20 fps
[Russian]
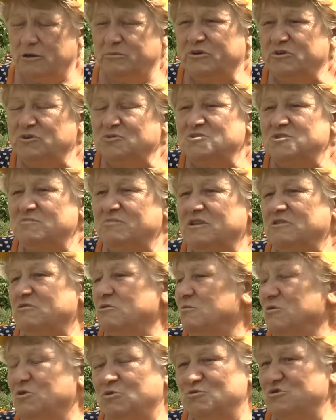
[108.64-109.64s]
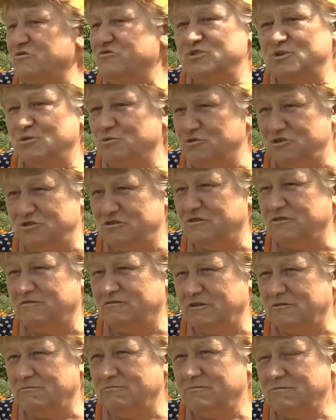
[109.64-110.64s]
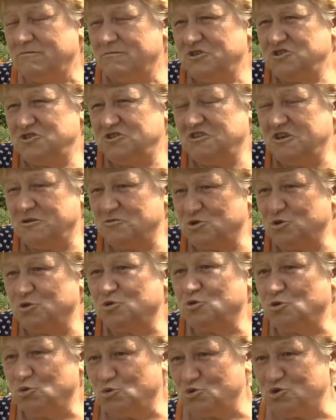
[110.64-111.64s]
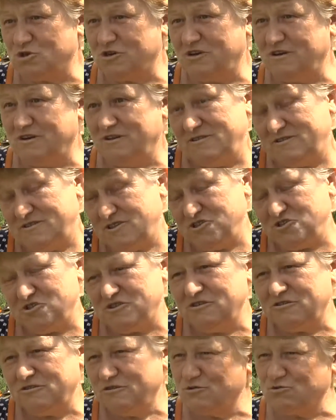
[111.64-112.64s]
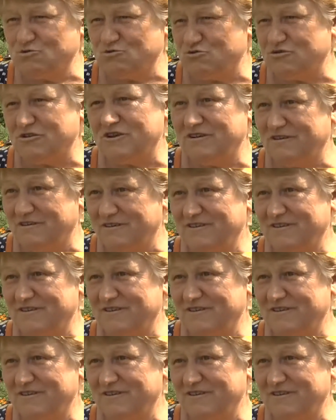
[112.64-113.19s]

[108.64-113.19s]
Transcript: Мы ведь у себя дома тоже все учитываем. Считаем, что это нужно. Значит, это нужно.